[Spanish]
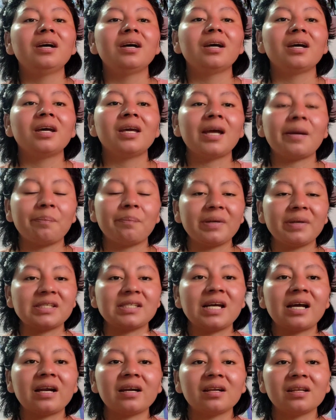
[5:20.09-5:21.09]
que a
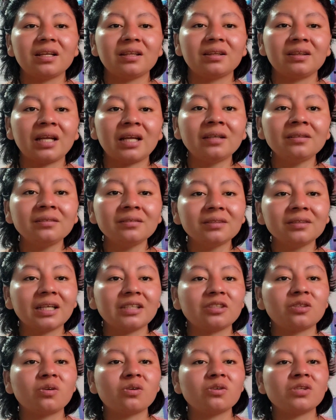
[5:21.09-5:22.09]
pesar de tantas
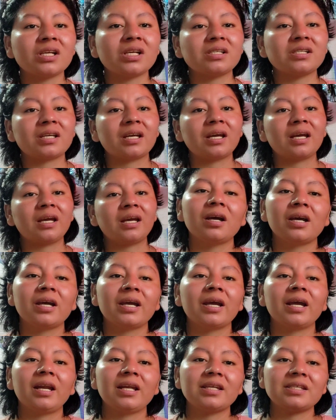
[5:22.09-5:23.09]
cosas que él
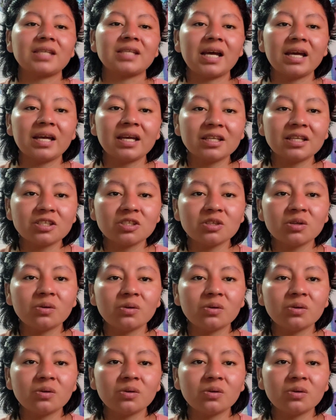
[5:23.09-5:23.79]
que les ha hecho